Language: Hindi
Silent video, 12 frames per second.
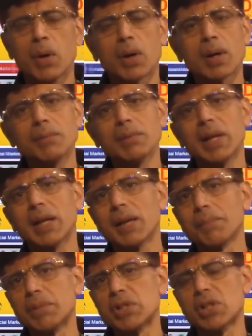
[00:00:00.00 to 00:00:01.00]
और हमने देखा
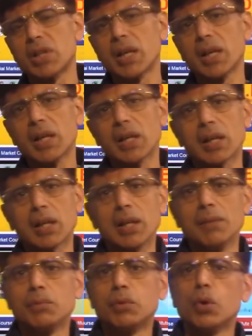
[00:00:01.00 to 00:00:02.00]
पिछले
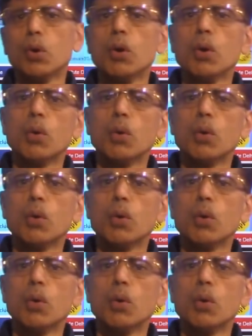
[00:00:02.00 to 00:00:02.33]
करीब दो